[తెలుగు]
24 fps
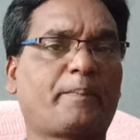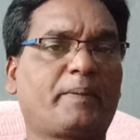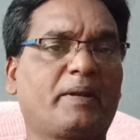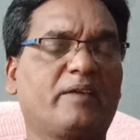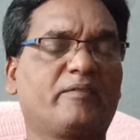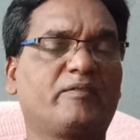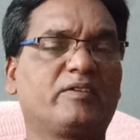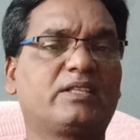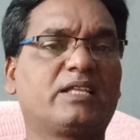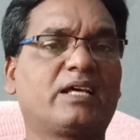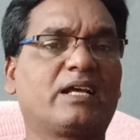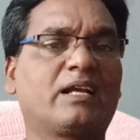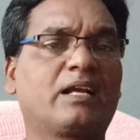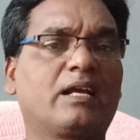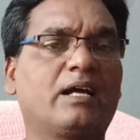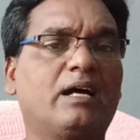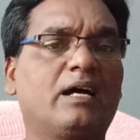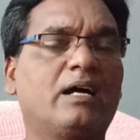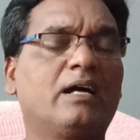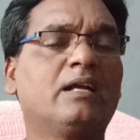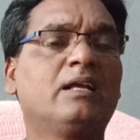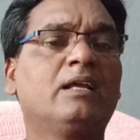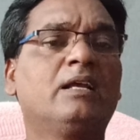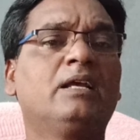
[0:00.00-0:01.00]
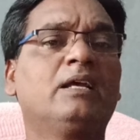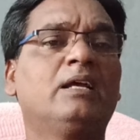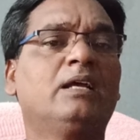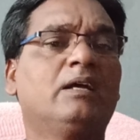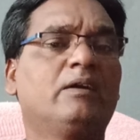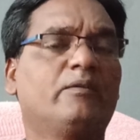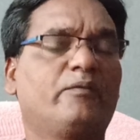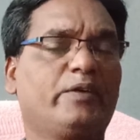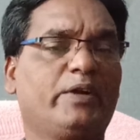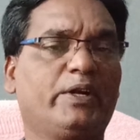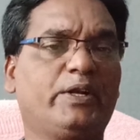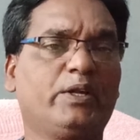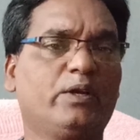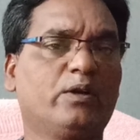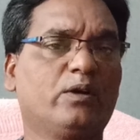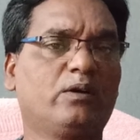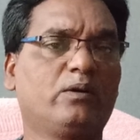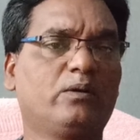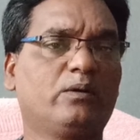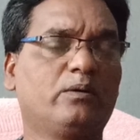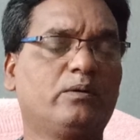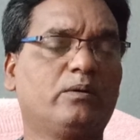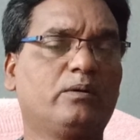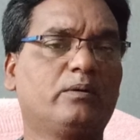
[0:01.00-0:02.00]
చెప్పిన విధంగా
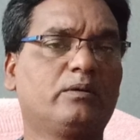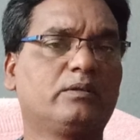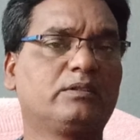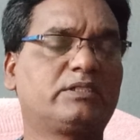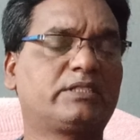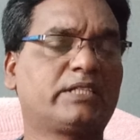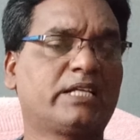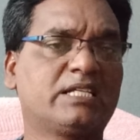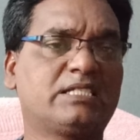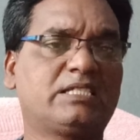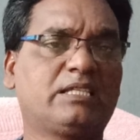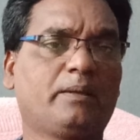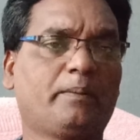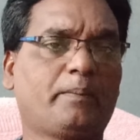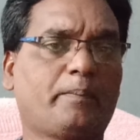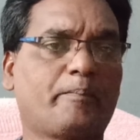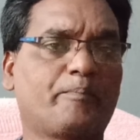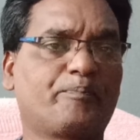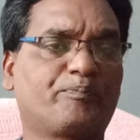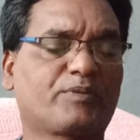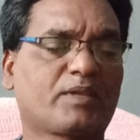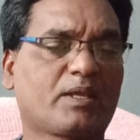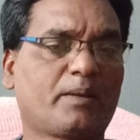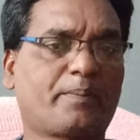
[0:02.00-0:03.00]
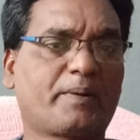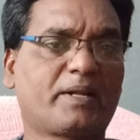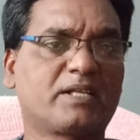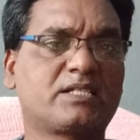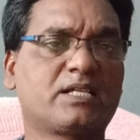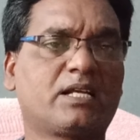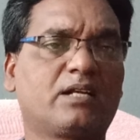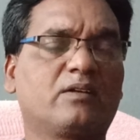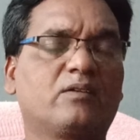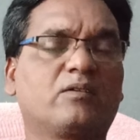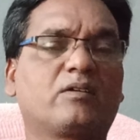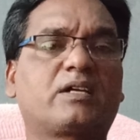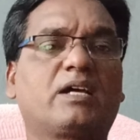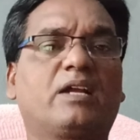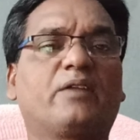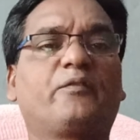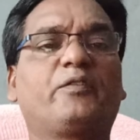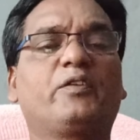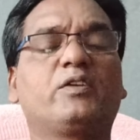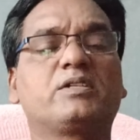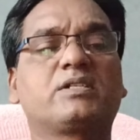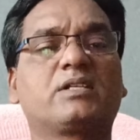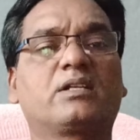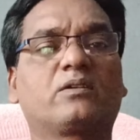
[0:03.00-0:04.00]
వీడియోలు చేసి ప్రజలను
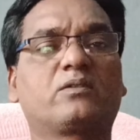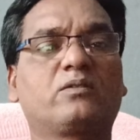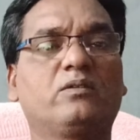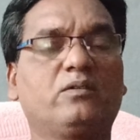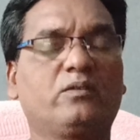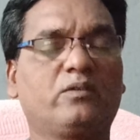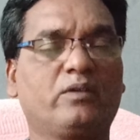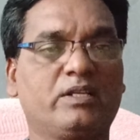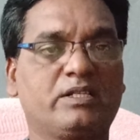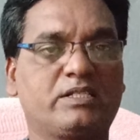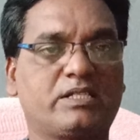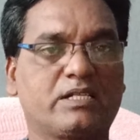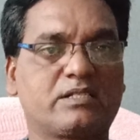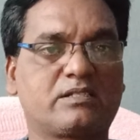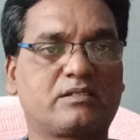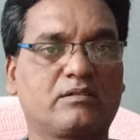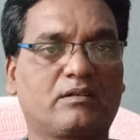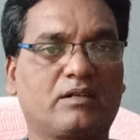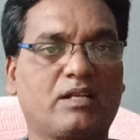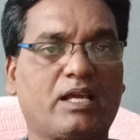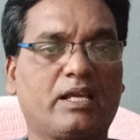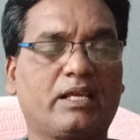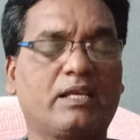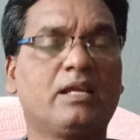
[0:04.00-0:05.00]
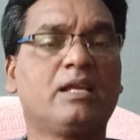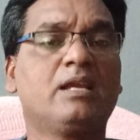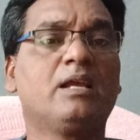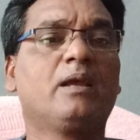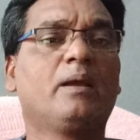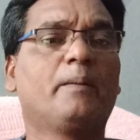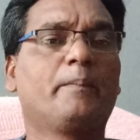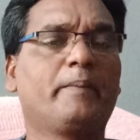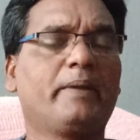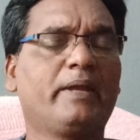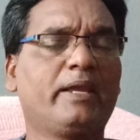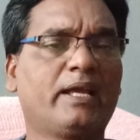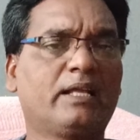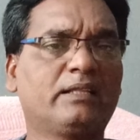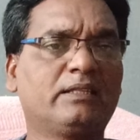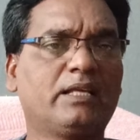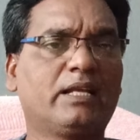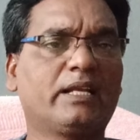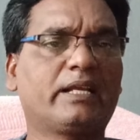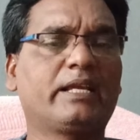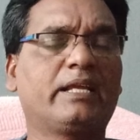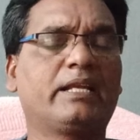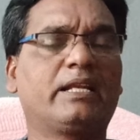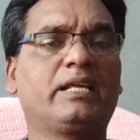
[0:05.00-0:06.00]
కన్ఫ్యూజన్కు గురి చేస్తున్నాయి మీ
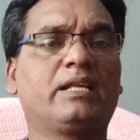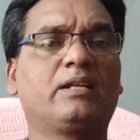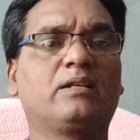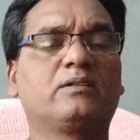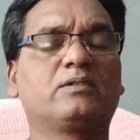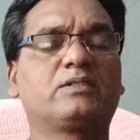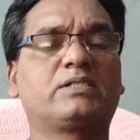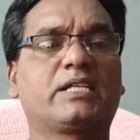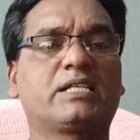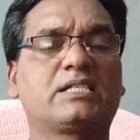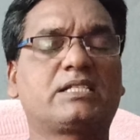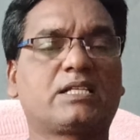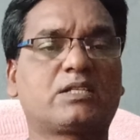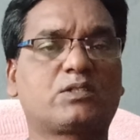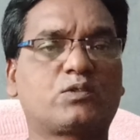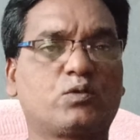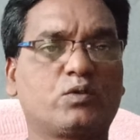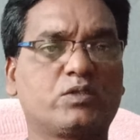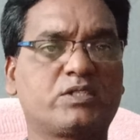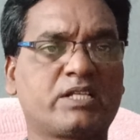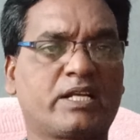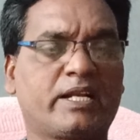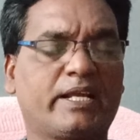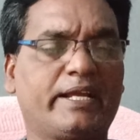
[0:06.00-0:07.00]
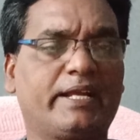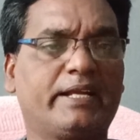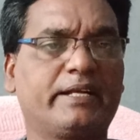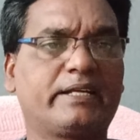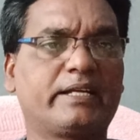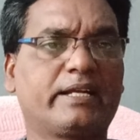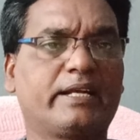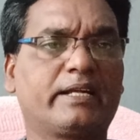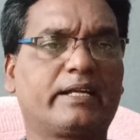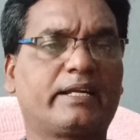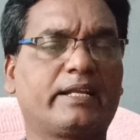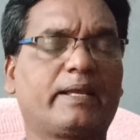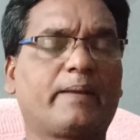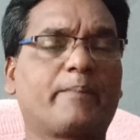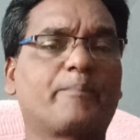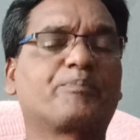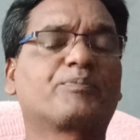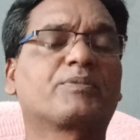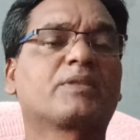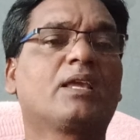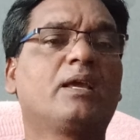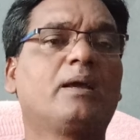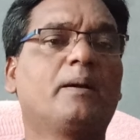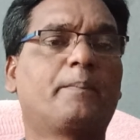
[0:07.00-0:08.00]
అందరికీ నేను చేసే సూచన ఏంటంటే
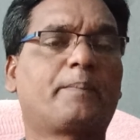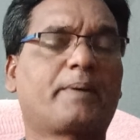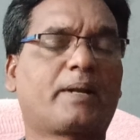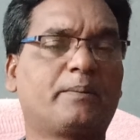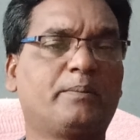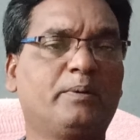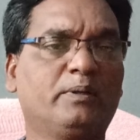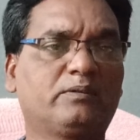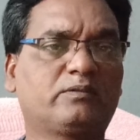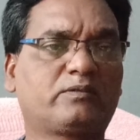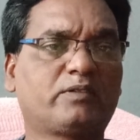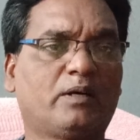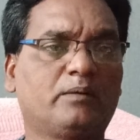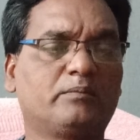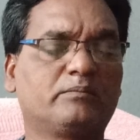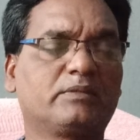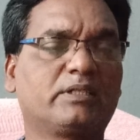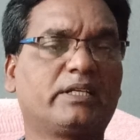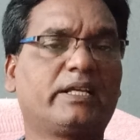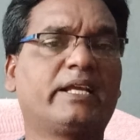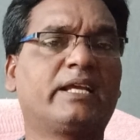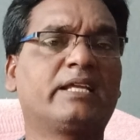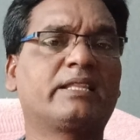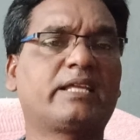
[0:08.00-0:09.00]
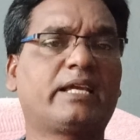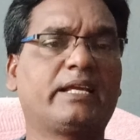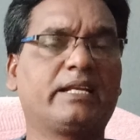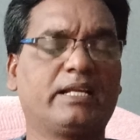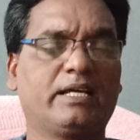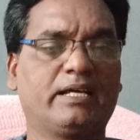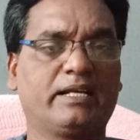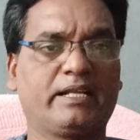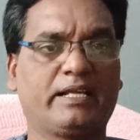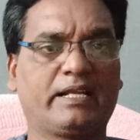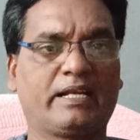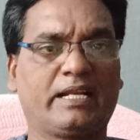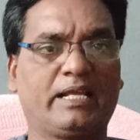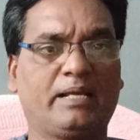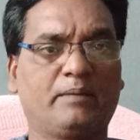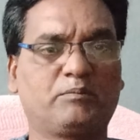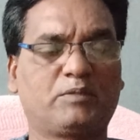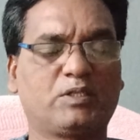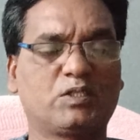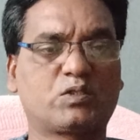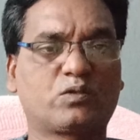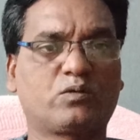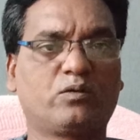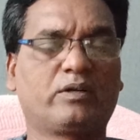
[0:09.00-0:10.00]
ప్రభుత్వం ఏదైనా
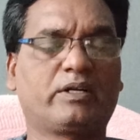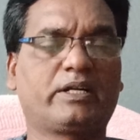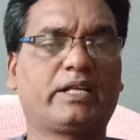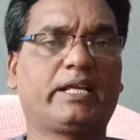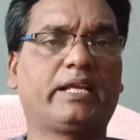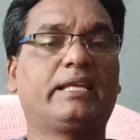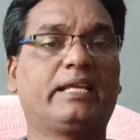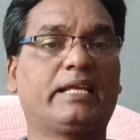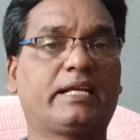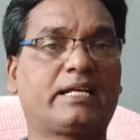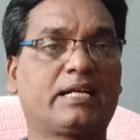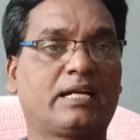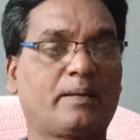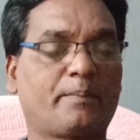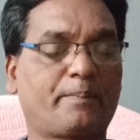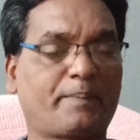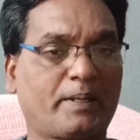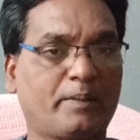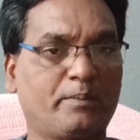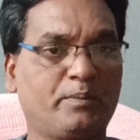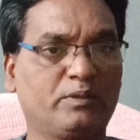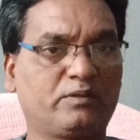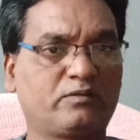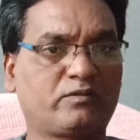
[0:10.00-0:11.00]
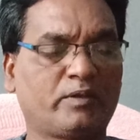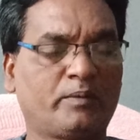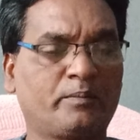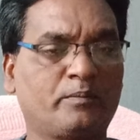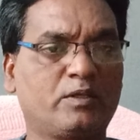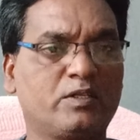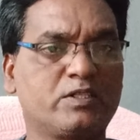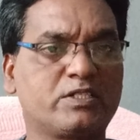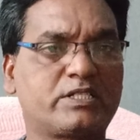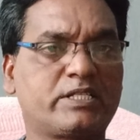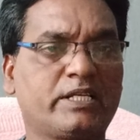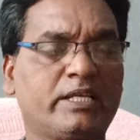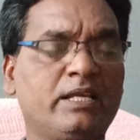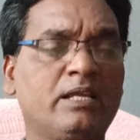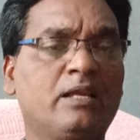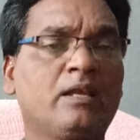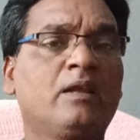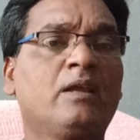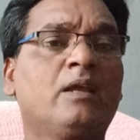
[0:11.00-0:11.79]
నిర్ణయం తీసుకుంటే ఇక్కడ ప్రభుత్వం నుంచి